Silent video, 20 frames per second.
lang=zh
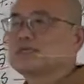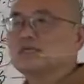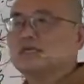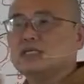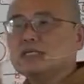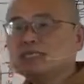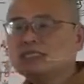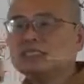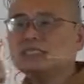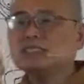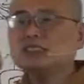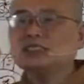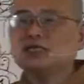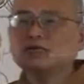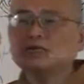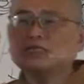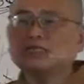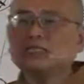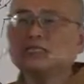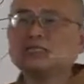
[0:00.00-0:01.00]
一次
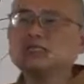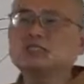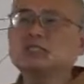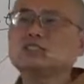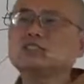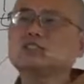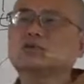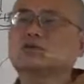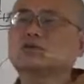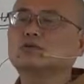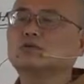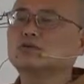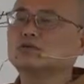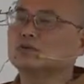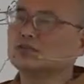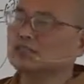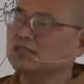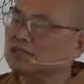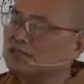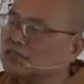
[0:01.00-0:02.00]
又一次的受
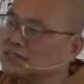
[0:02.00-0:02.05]
苦，一